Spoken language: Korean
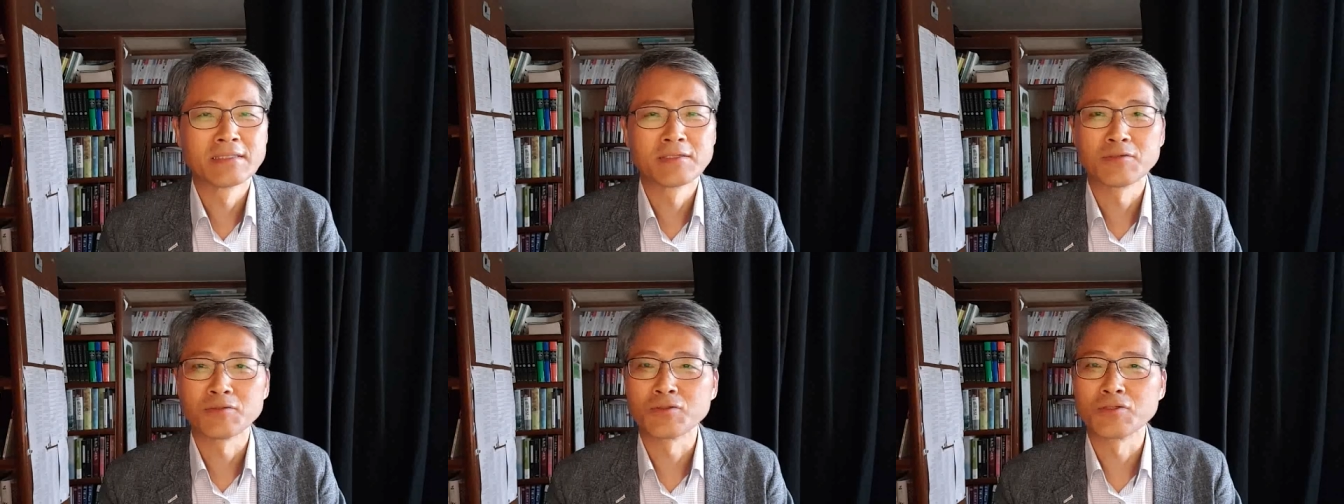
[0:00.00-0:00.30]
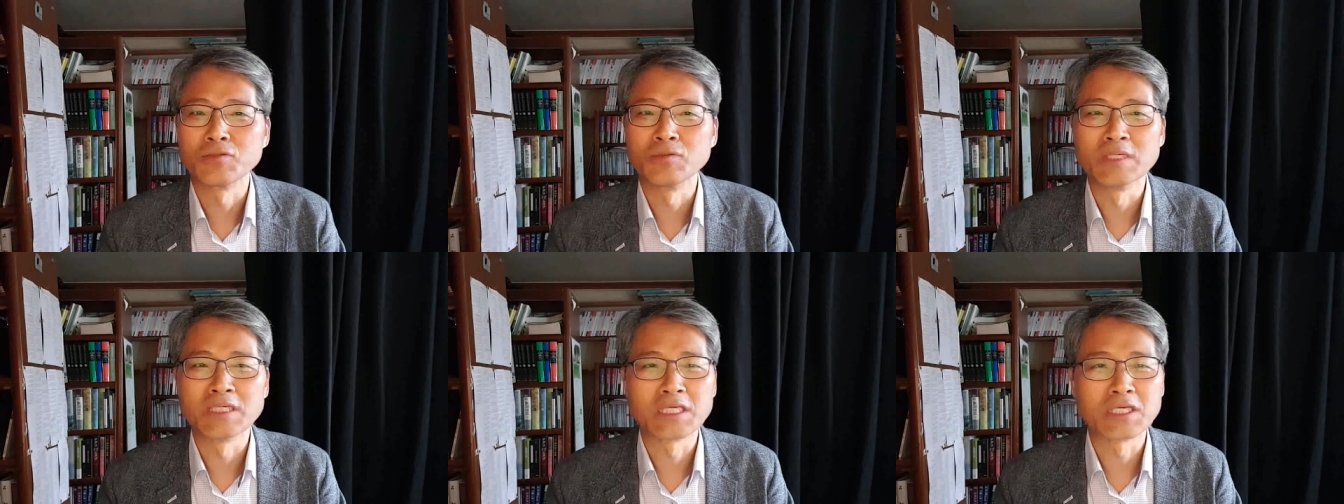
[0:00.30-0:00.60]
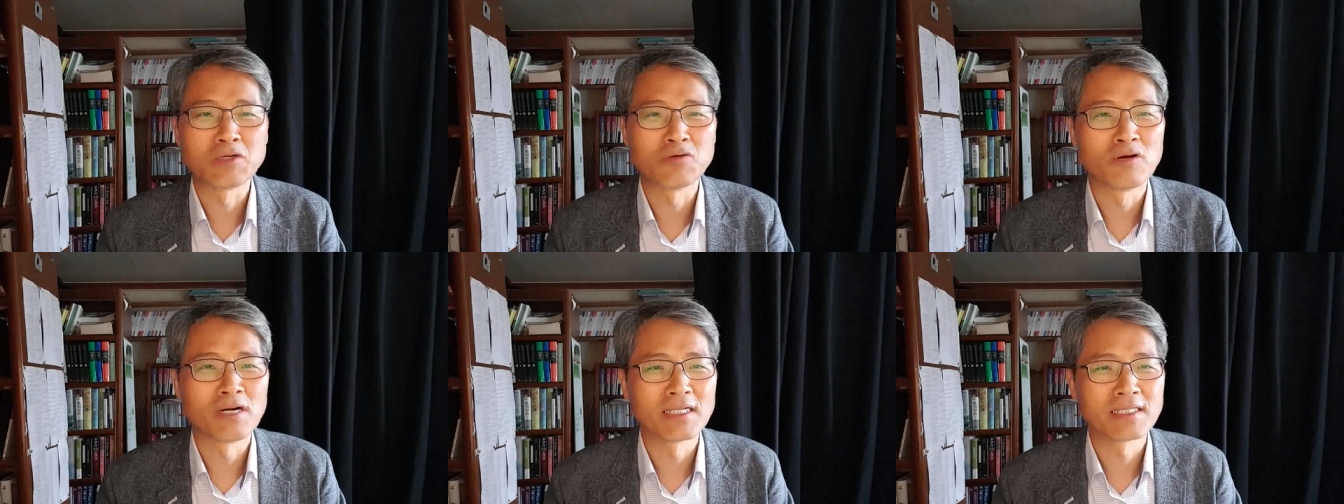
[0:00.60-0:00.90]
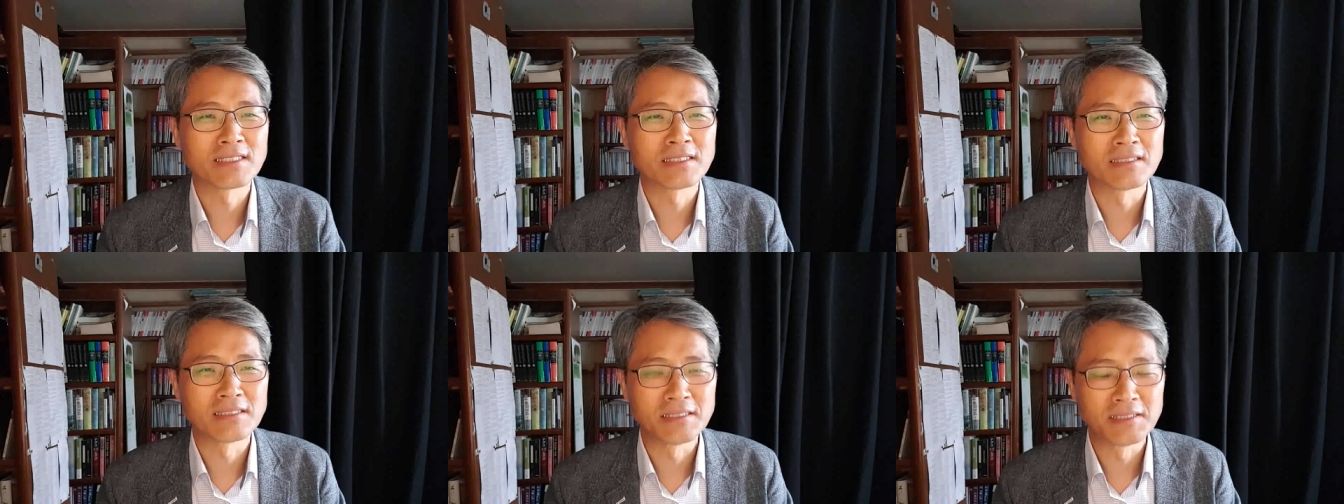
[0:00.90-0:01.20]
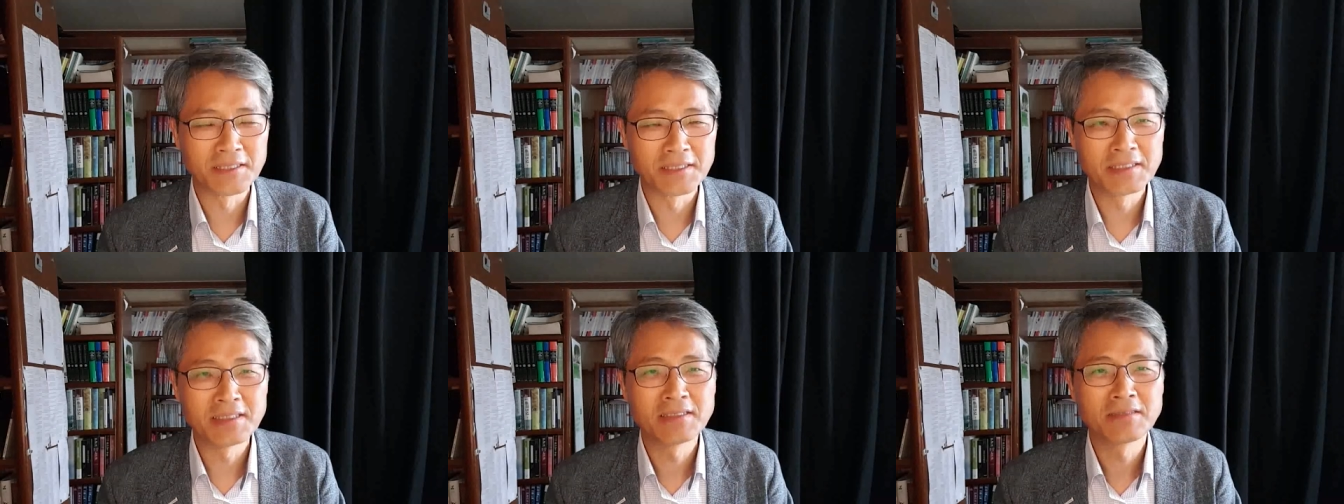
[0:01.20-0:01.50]
교수님이 기고하신
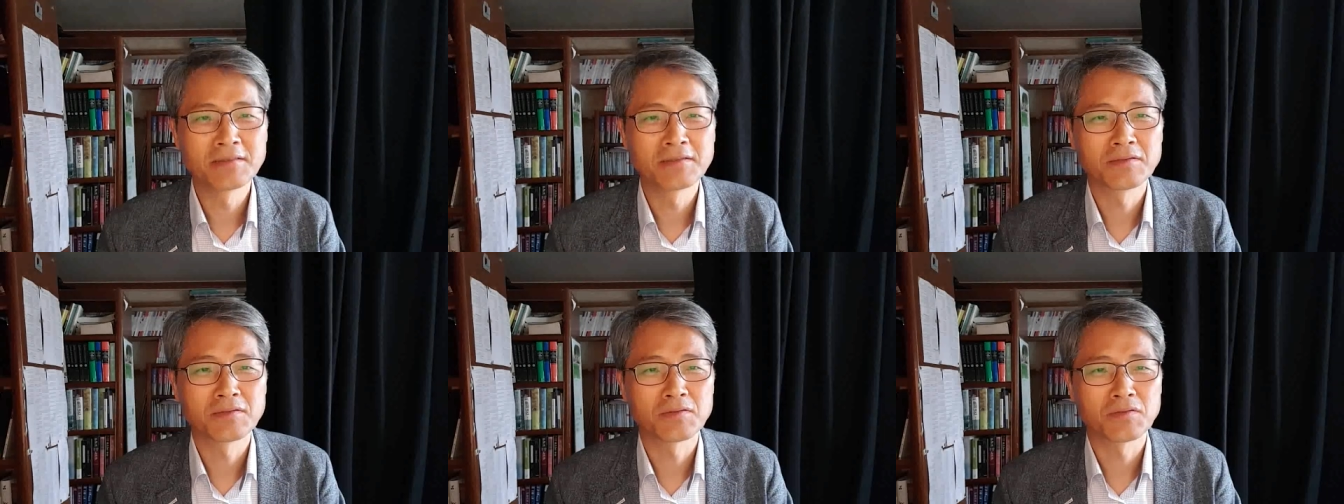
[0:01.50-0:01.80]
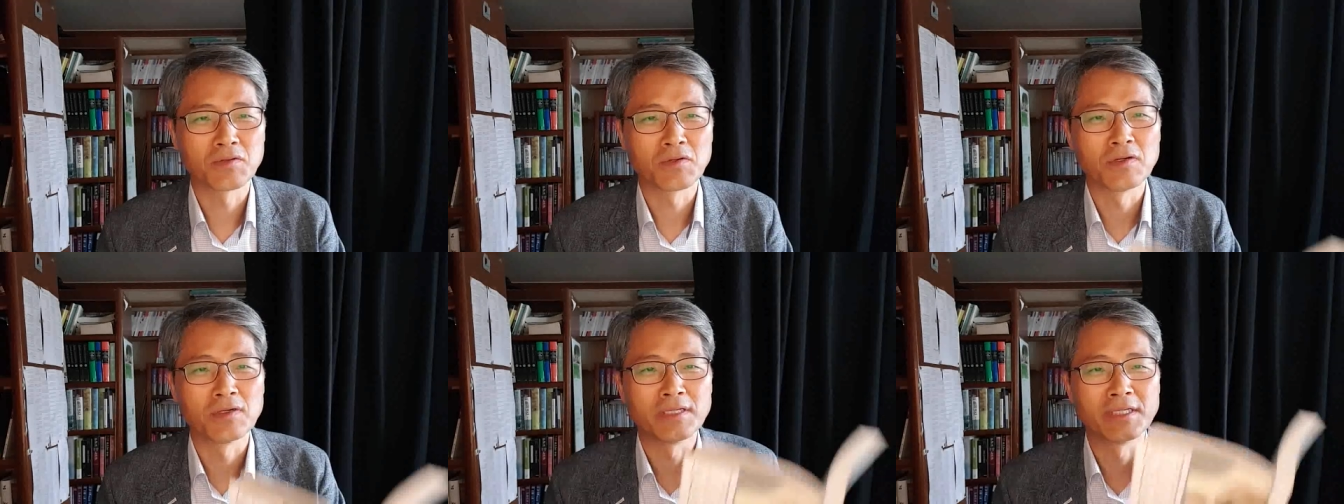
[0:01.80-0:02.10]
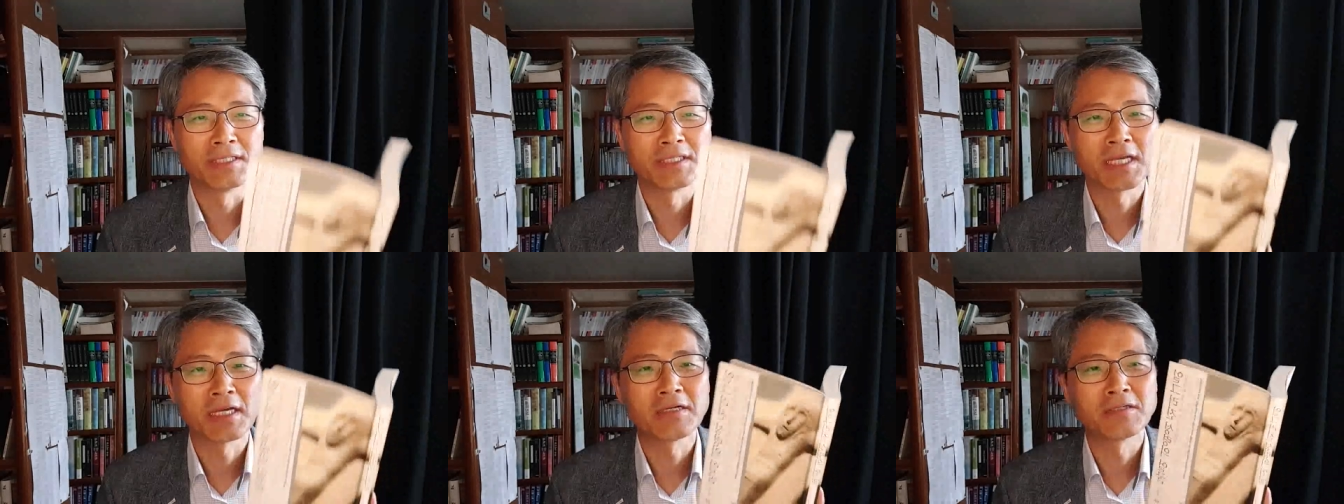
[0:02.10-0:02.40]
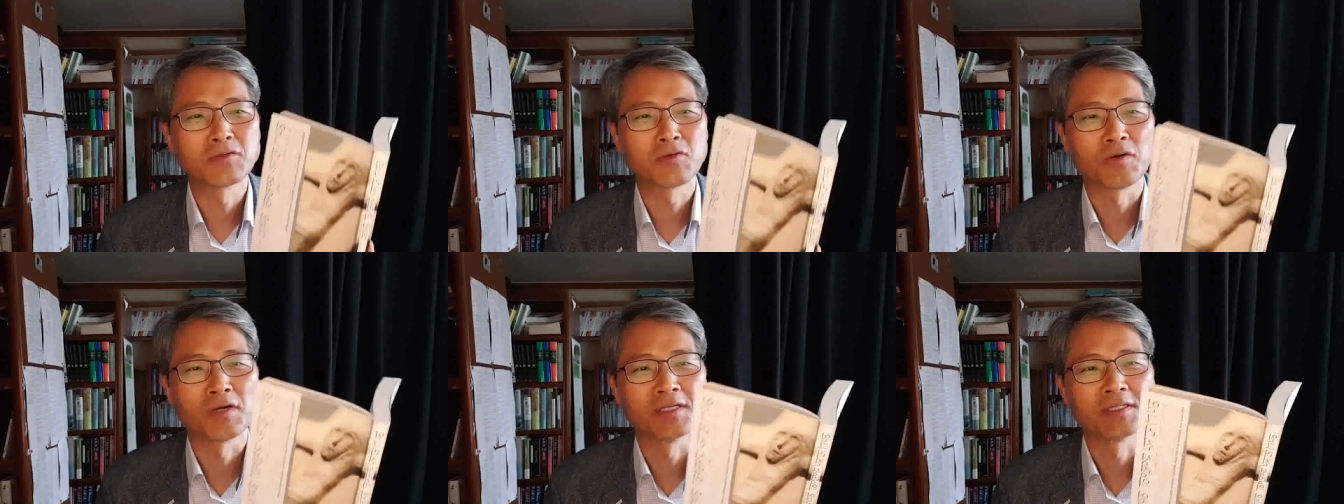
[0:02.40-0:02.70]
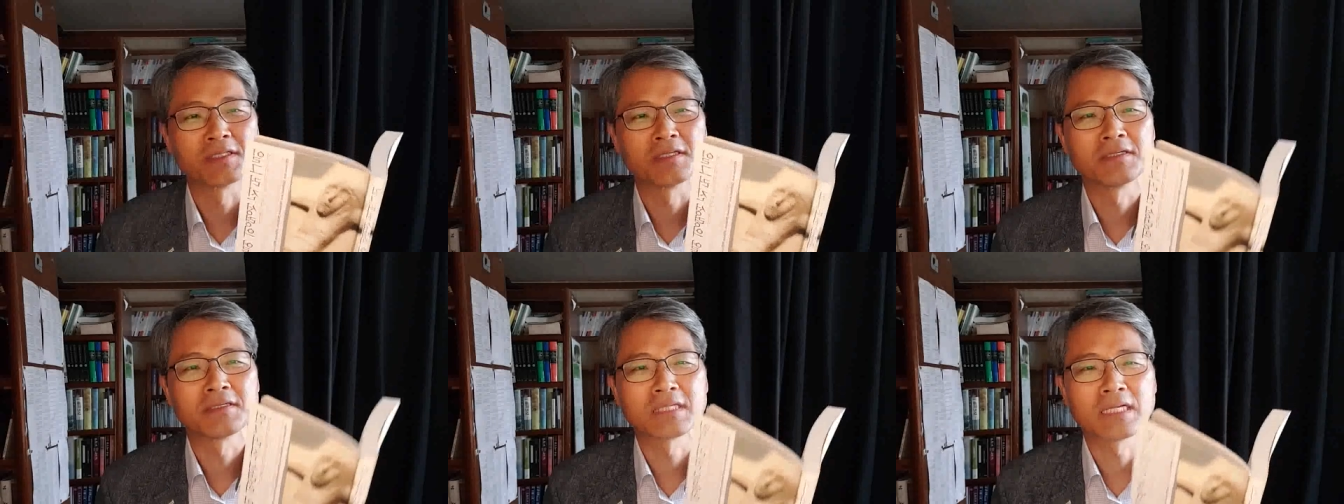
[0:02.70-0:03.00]
걸 또 이 책을
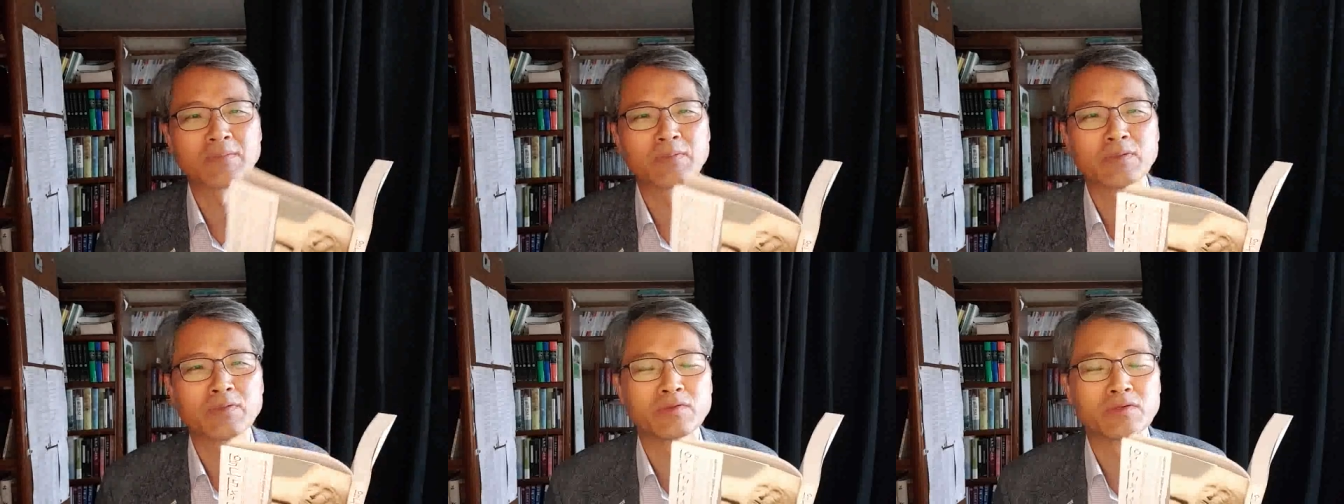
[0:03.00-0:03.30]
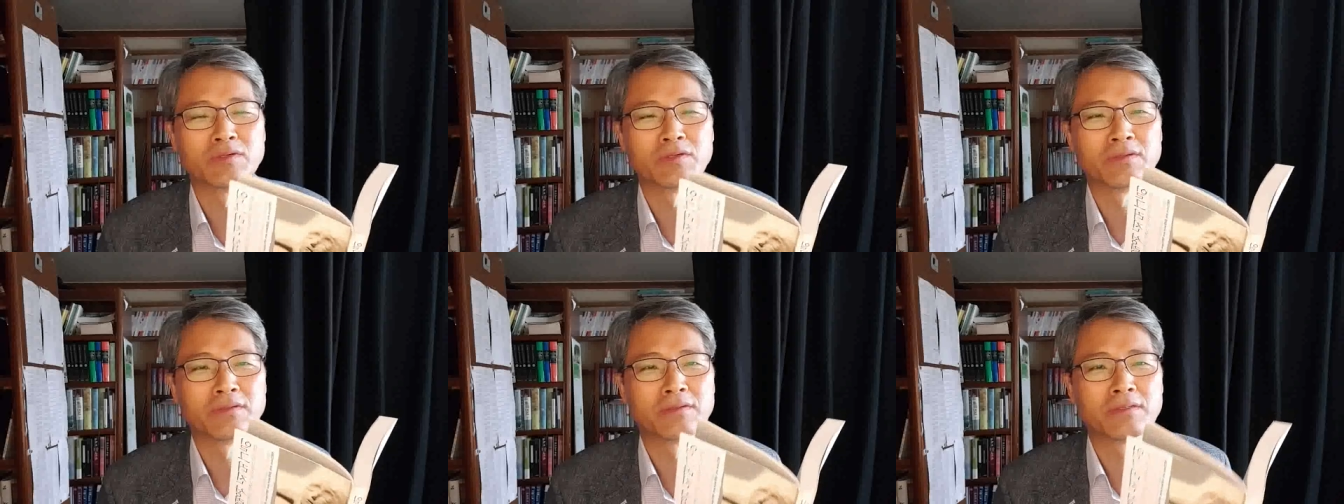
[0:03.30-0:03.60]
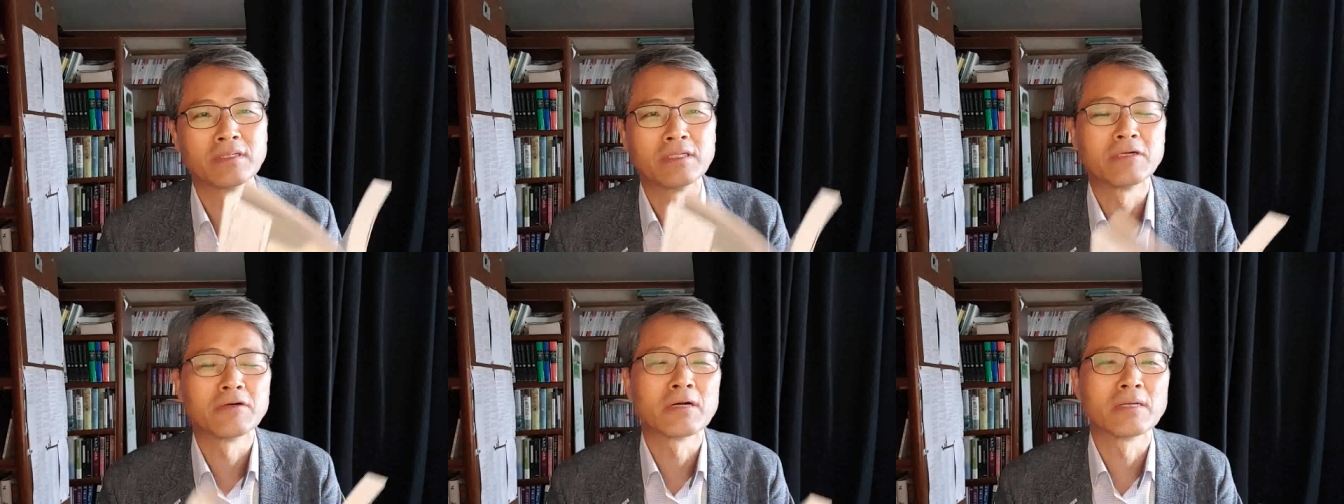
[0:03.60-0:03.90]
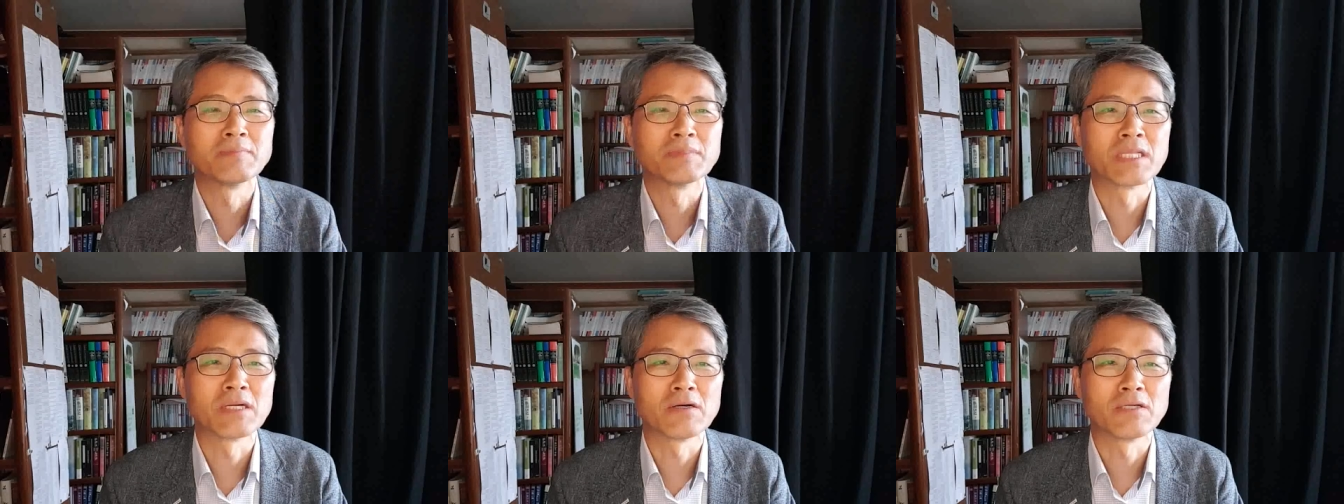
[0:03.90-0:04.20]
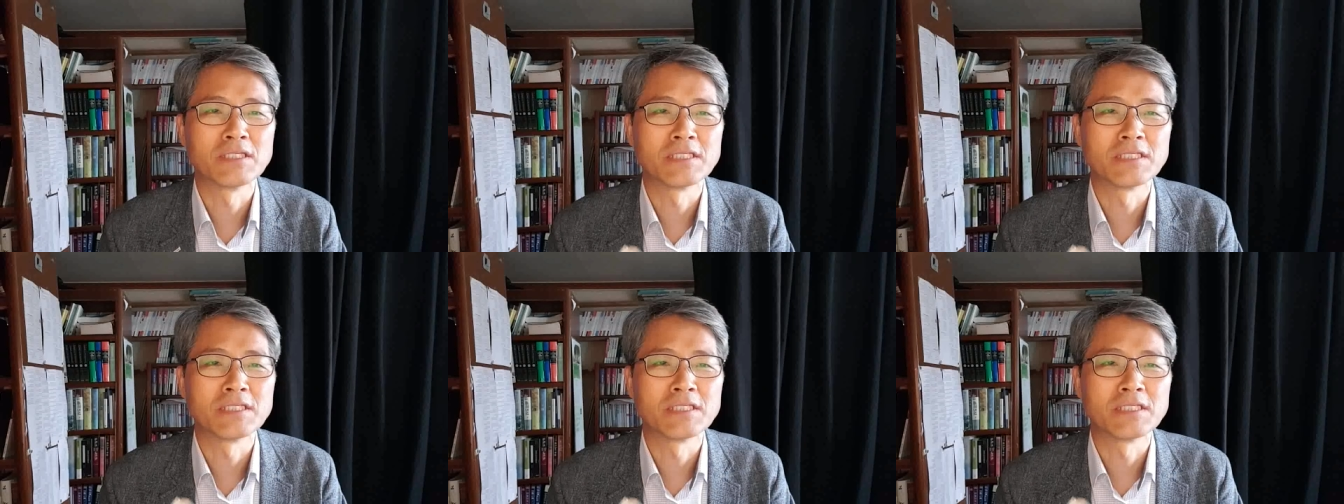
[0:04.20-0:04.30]
통해서 살펴보려고 합니다.